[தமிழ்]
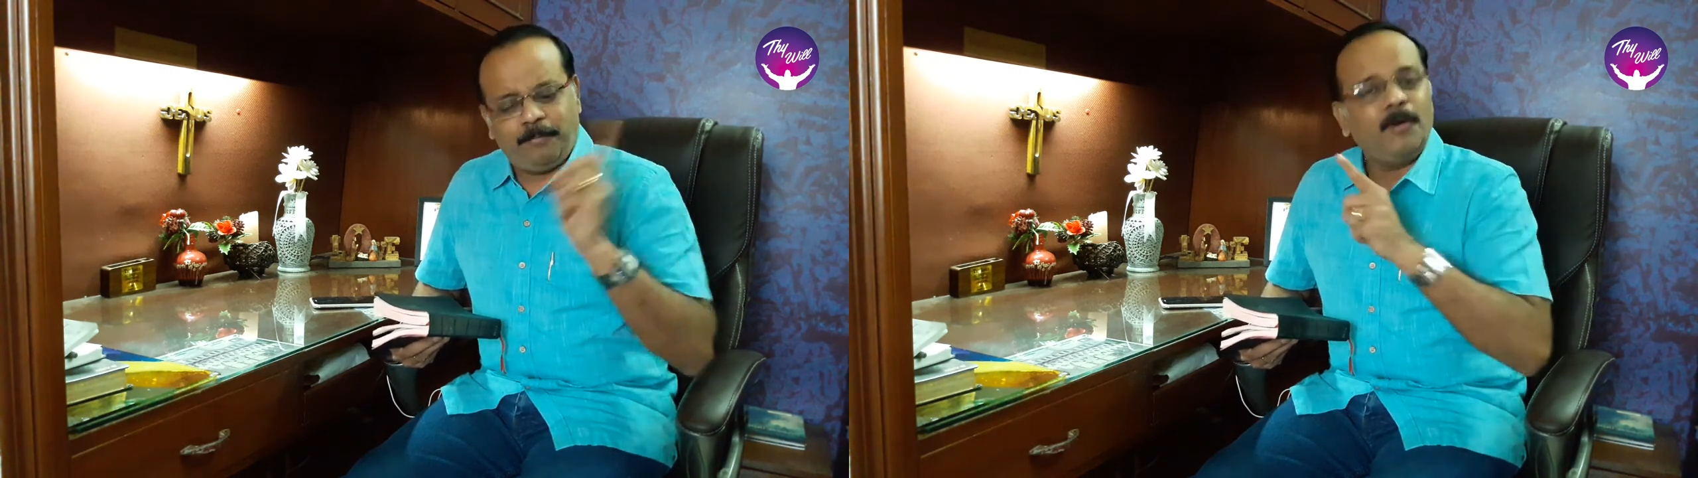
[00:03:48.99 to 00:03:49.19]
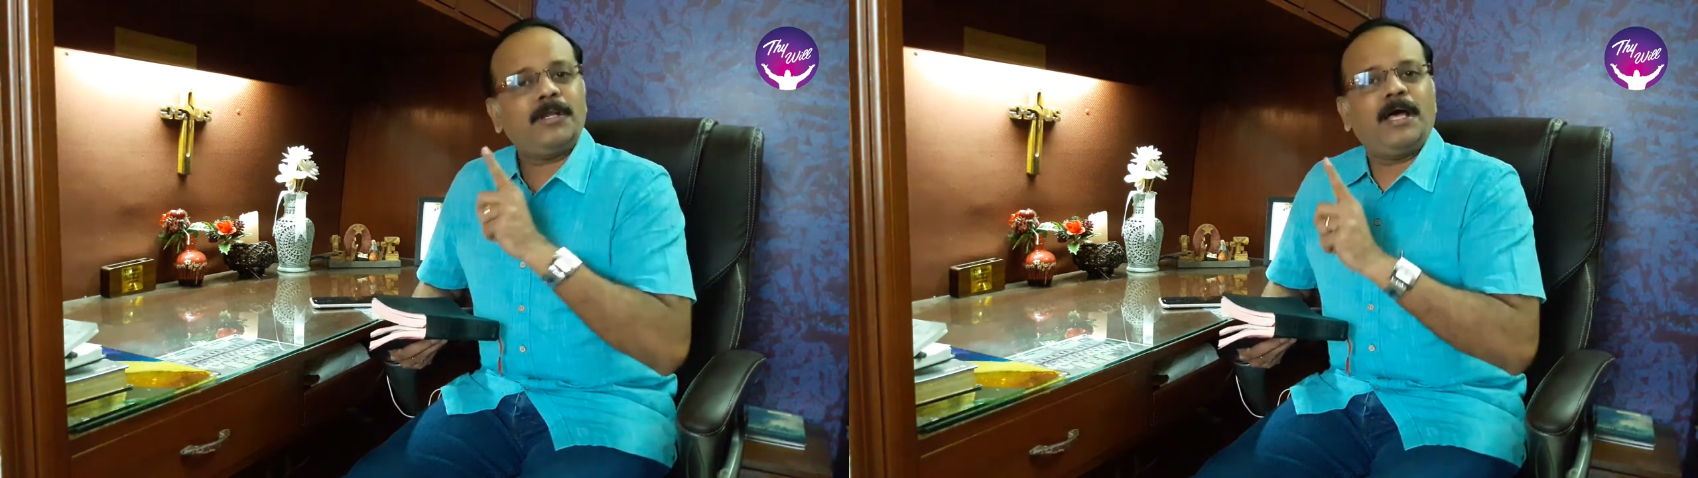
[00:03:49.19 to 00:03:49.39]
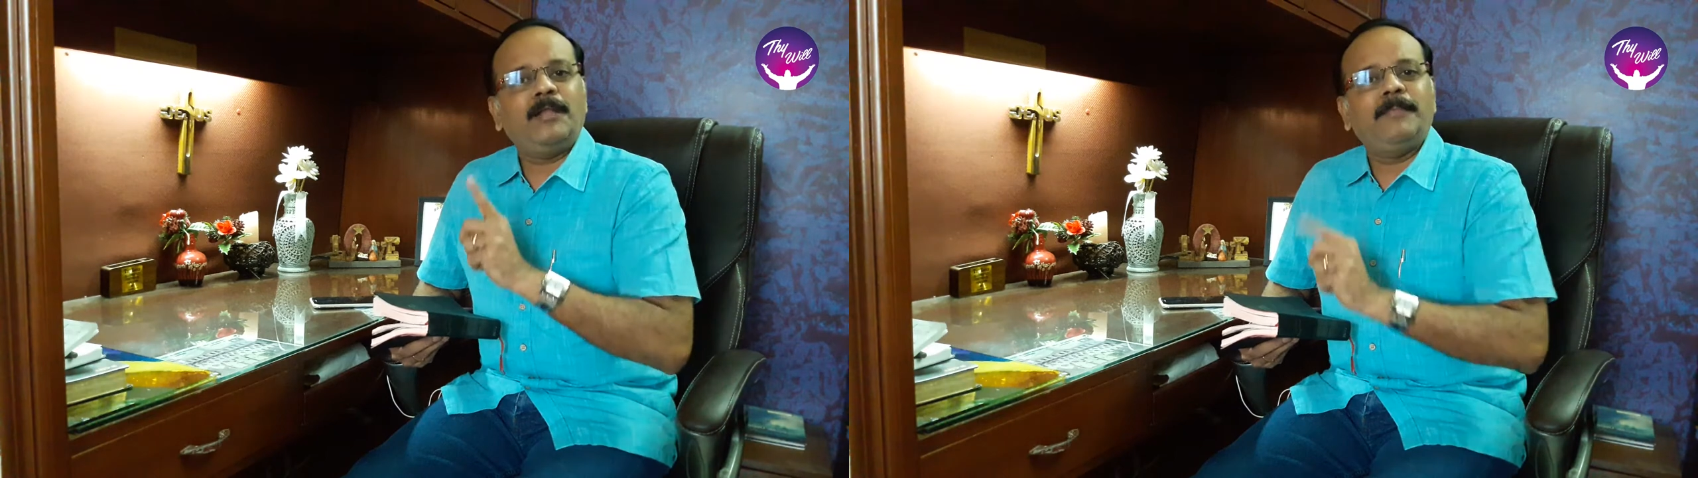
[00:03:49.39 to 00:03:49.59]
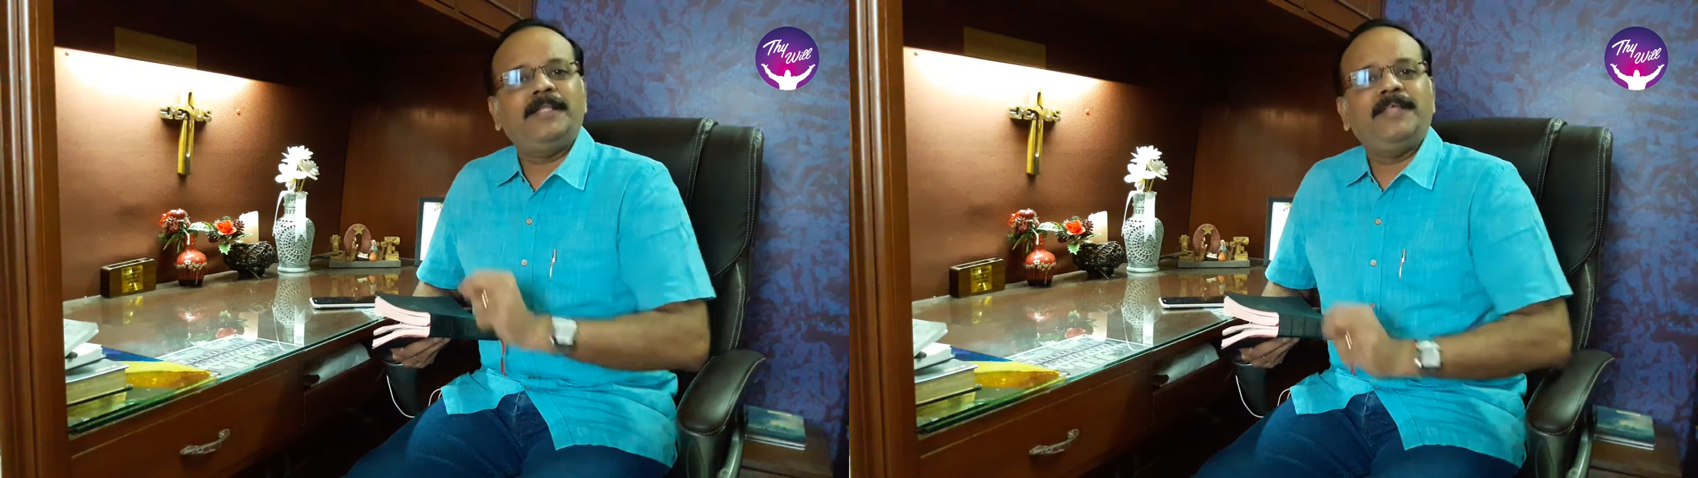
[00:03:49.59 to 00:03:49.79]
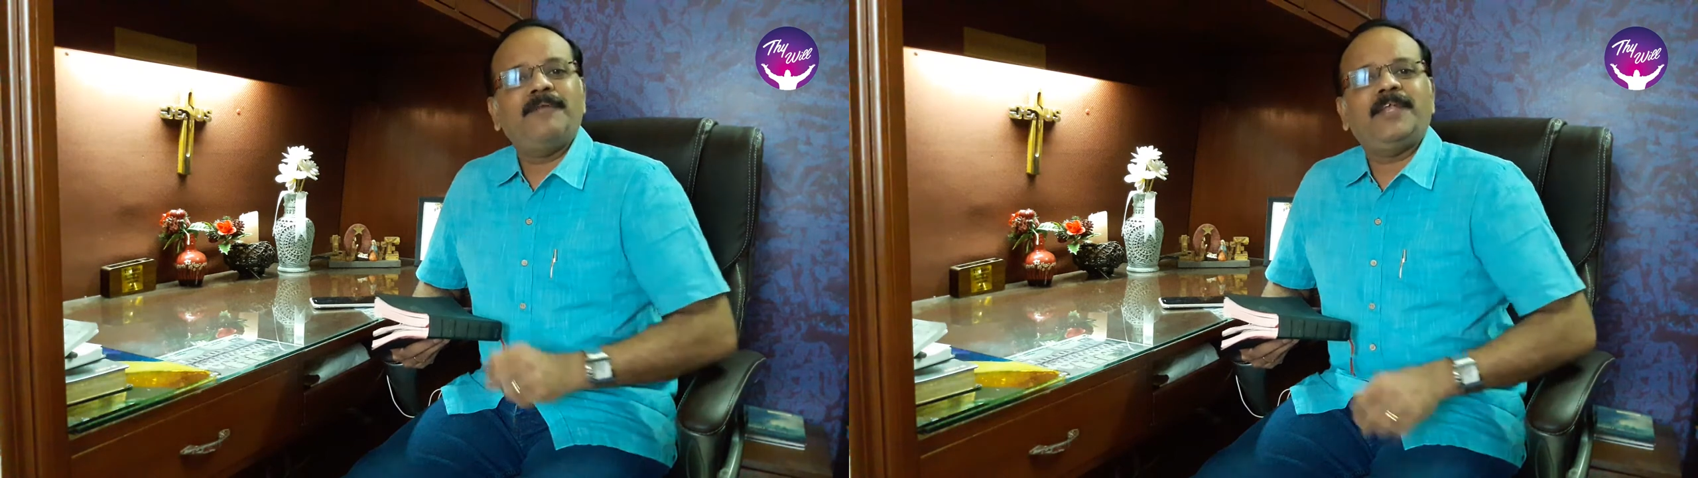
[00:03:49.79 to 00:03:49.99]
போனாலும்
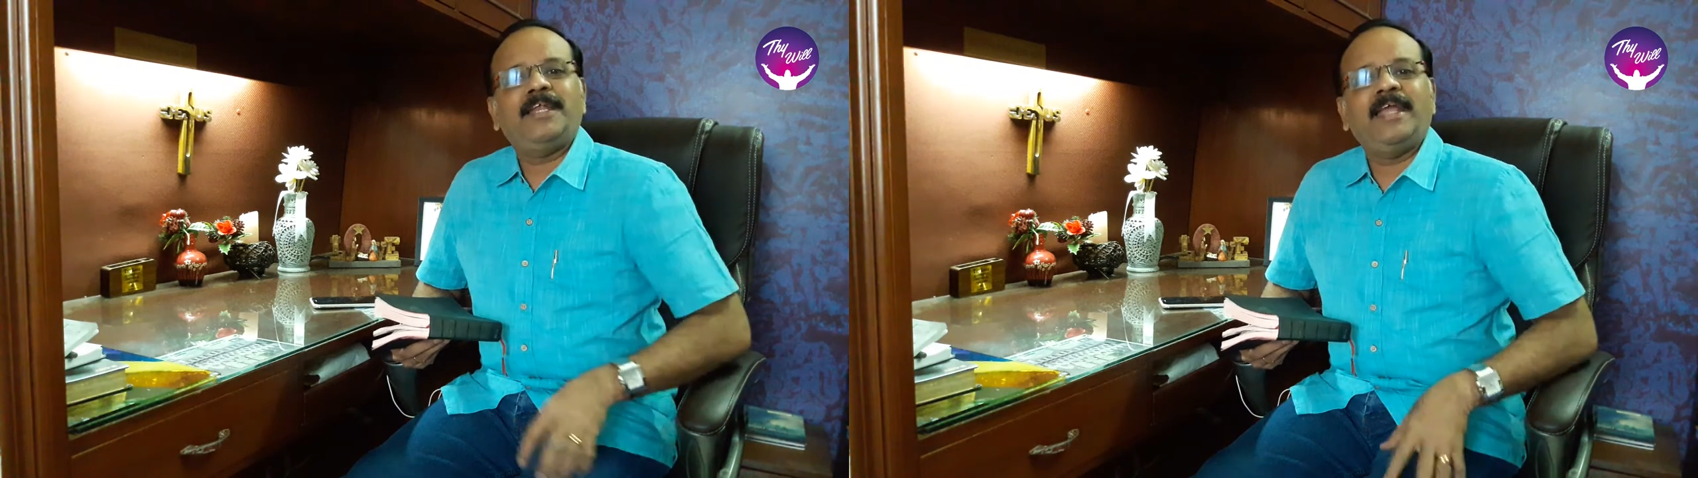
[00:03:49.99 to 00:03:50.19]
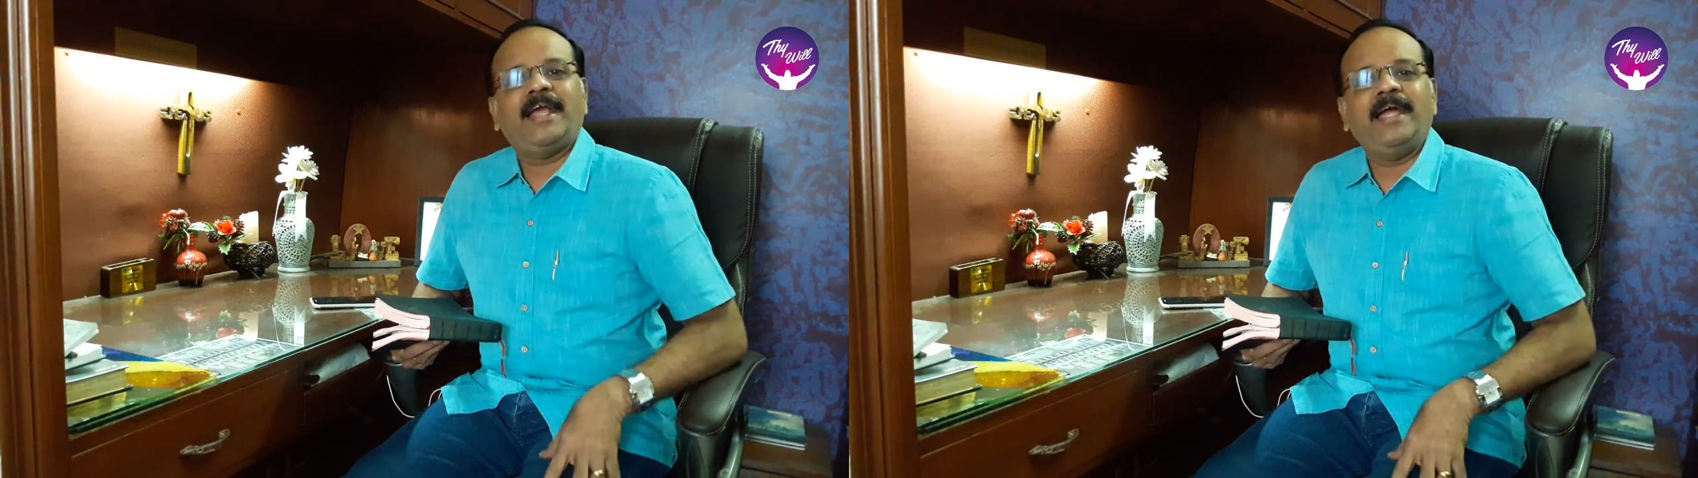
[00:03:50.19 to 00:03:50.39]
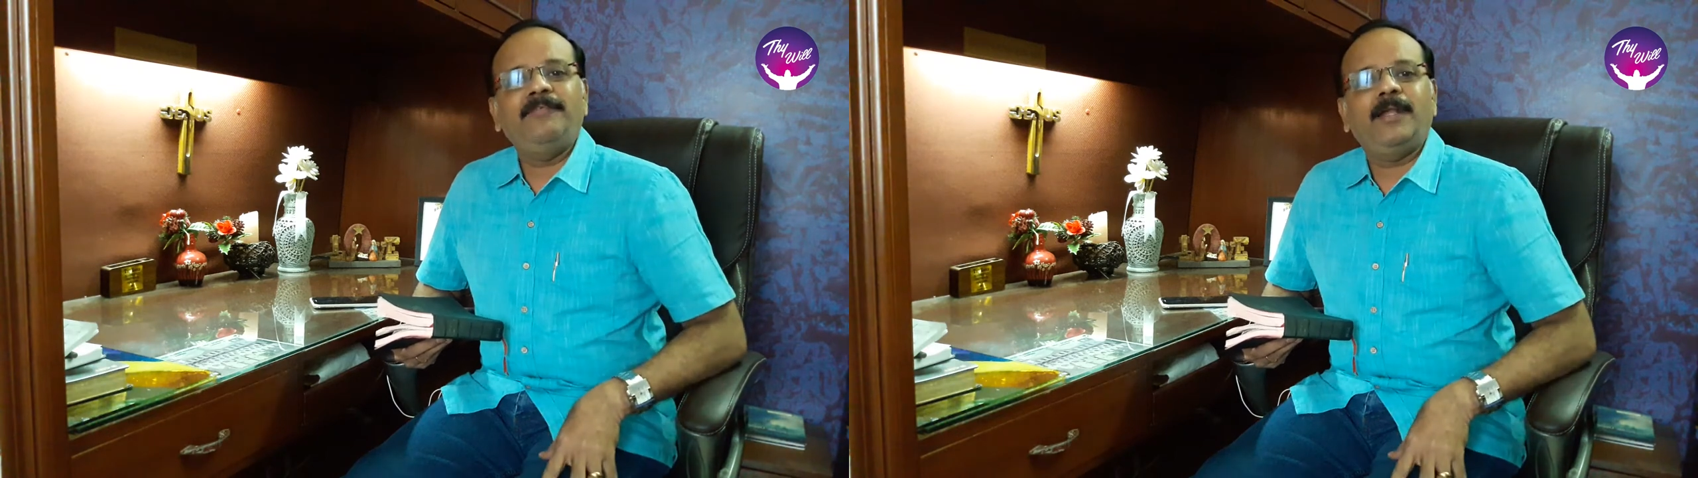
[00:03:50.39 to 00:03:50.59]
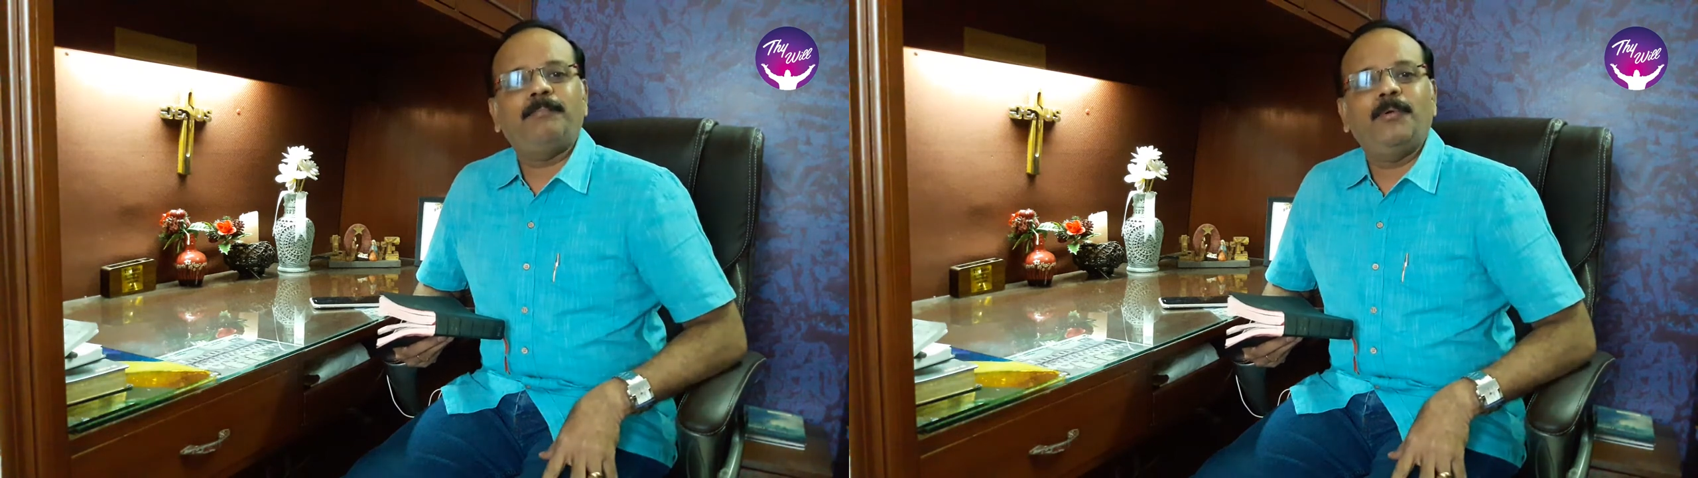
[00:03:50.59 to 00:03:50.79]
என் தேவன் என்னை கைவிட